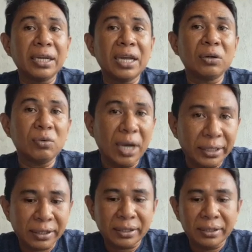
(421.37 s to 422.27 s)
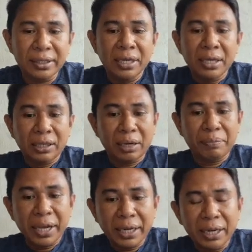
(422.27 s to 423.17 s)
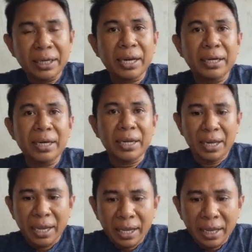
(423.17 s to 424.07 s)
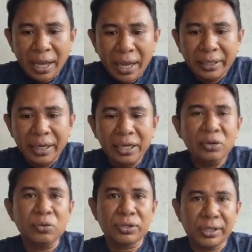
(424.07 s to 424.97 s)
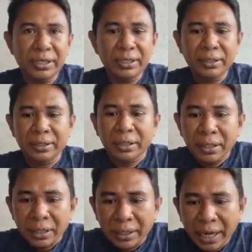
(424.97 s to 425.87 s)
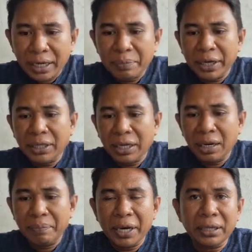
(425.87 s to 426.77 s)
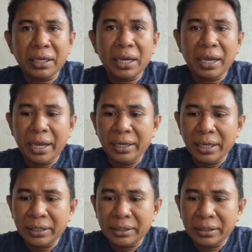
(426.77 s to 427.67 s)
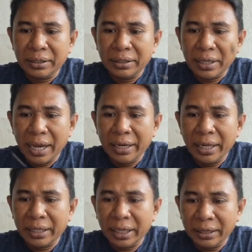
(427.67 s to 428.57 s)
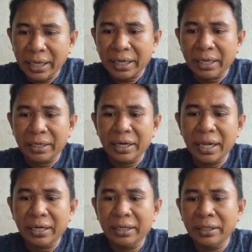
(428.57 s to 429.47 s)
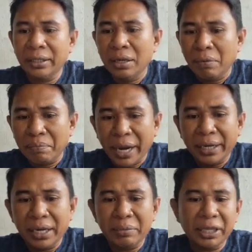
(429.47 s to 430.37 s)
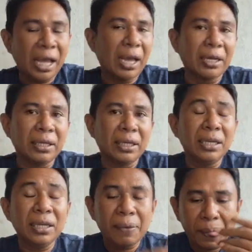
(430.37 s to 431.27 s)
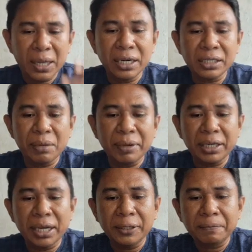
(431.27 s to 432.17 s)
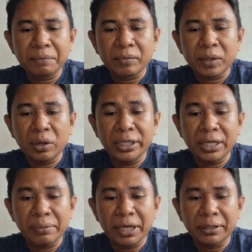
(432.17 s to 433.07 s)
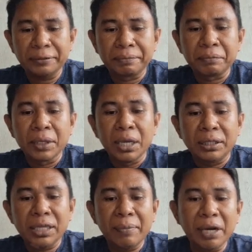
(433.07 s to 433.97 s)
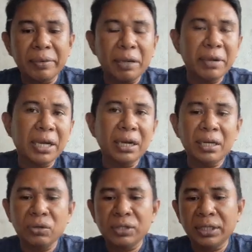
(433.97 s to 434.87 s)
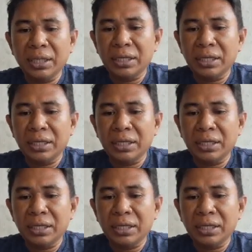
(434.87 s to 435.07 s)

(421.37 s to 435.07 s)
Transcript: daerah yang luas. Terbakar karena ada induksi dari partikel-partikel ener energetik dari badai matahari. Ini yang disampaikan oleh Jamal. Jamal menambahkan induksi